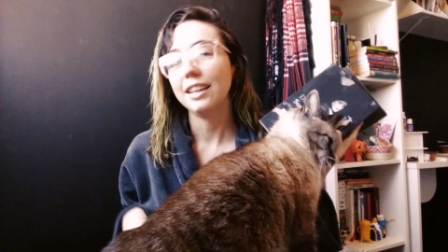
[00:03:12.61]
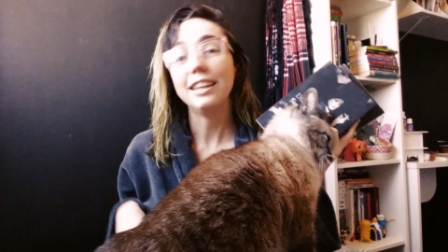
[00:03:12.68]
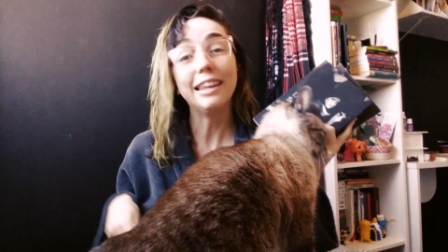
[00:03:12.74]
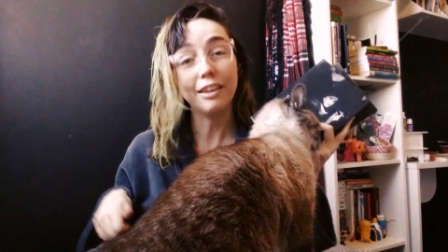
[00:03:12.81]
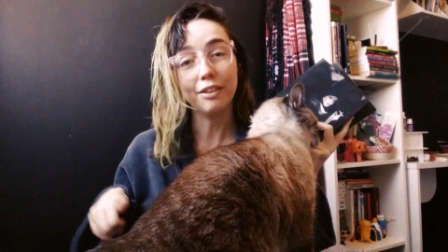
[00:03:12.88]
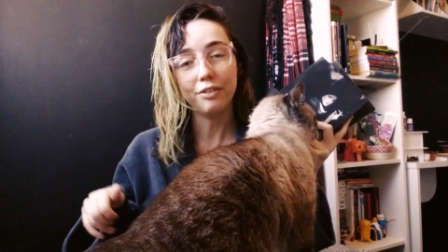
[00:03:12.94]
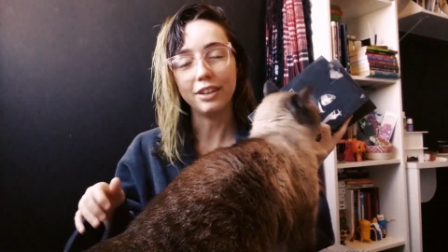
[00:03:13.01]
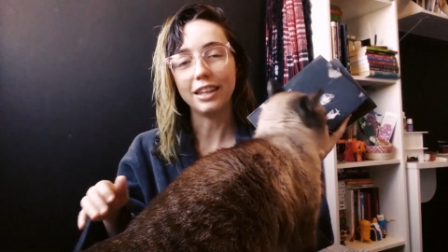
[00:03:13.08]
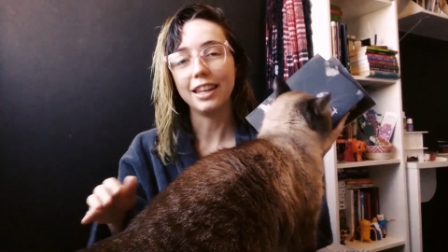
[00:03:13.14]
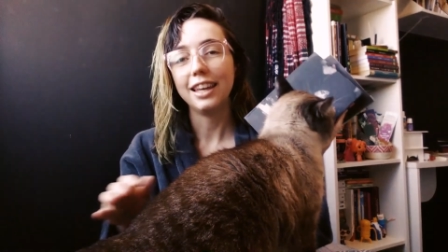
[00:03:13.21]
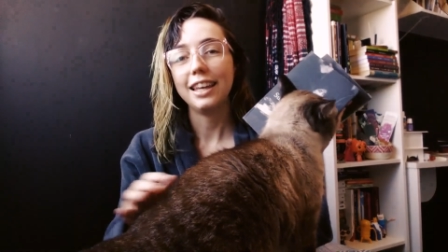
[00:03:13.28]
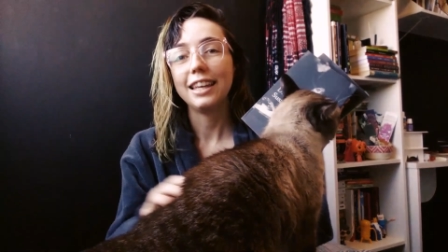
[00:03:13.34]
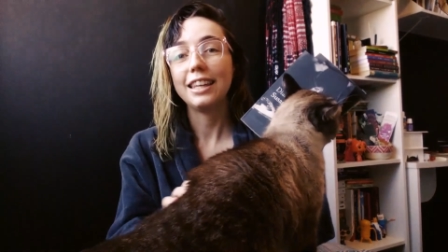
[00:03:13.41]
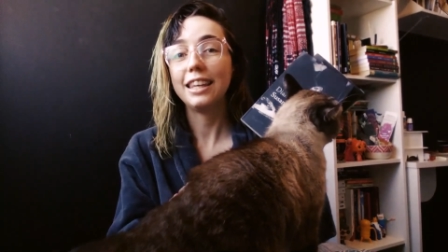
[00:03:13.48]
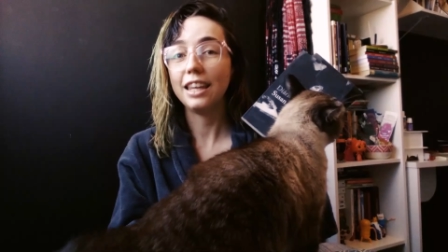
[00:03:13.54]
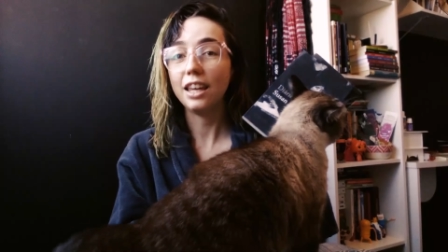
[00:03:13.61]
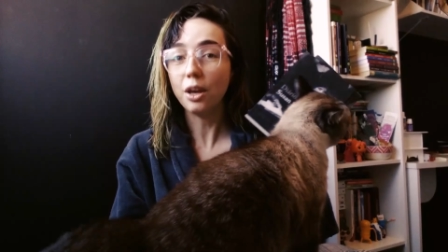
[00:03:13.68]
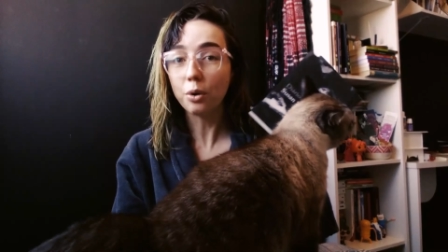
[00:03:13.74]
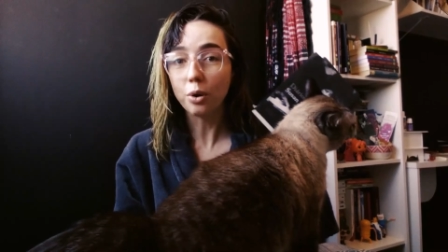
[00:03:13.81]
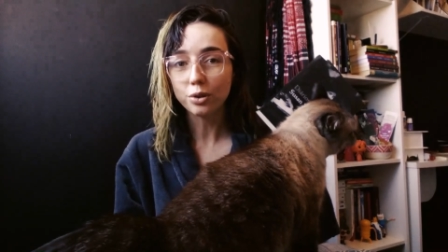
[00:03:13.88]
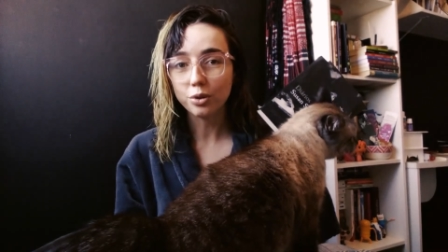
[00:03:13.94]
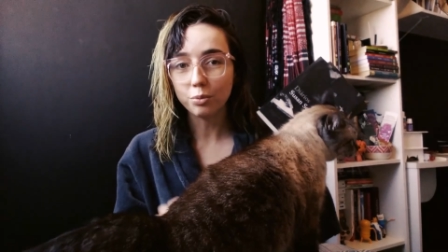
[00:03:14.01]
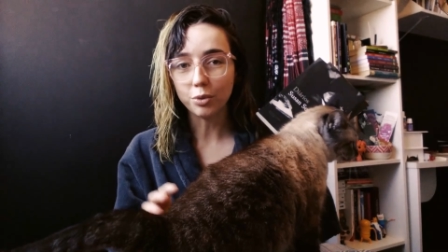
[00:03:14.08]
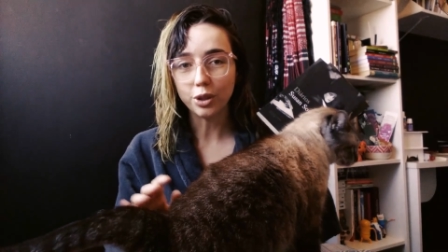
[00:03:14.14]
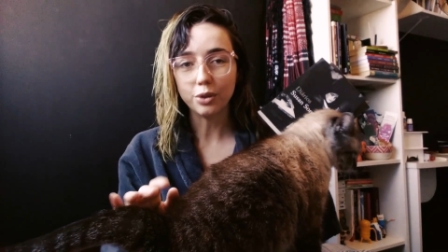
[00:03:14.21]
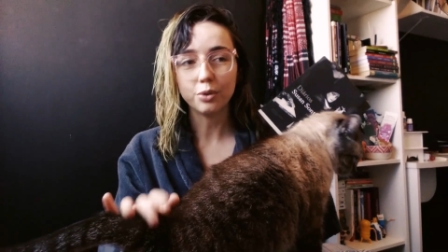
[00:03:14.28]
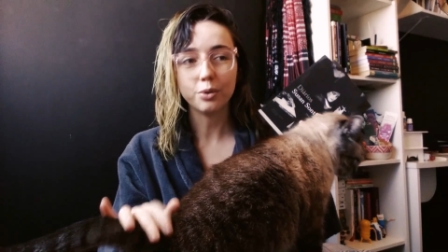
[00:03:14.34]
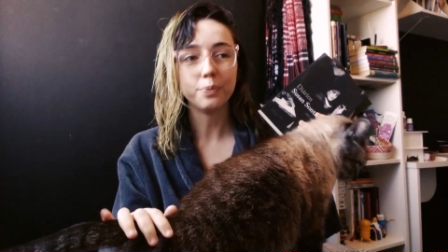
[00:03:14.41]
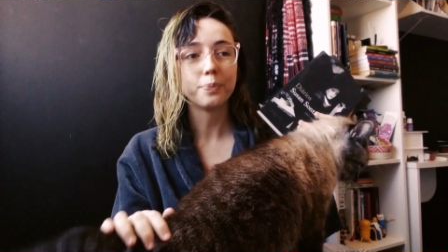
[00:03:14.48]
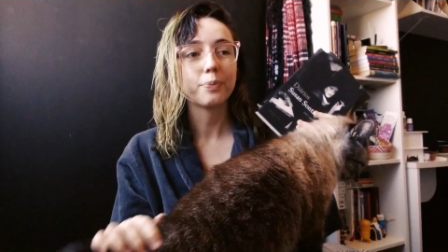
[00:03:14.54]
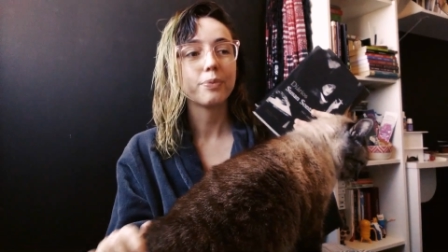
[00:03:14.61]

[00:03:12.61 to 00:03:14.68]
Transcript: enfim, que eu gosto muito.